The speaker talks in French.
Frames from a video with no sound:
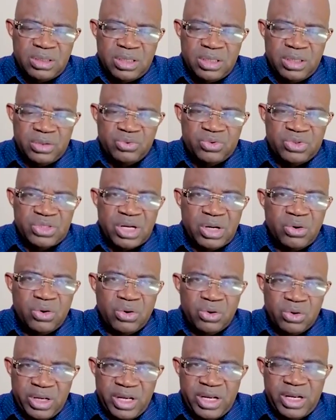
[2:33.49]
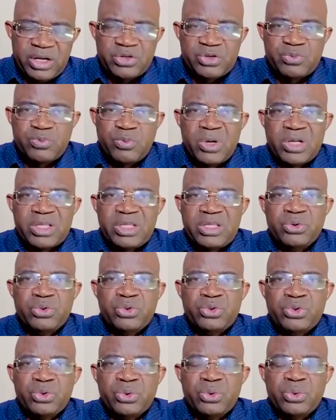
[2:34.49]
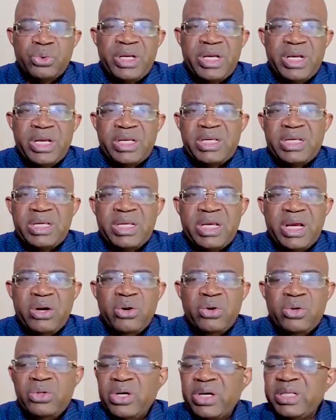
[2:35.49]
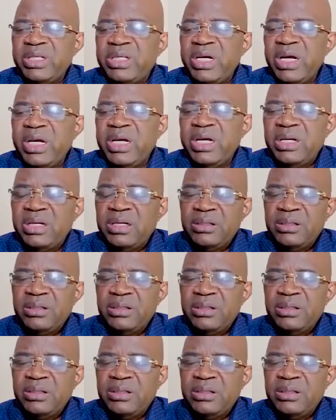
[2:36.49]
que nous allons exploiter aujourd'hui et qui est le dernier,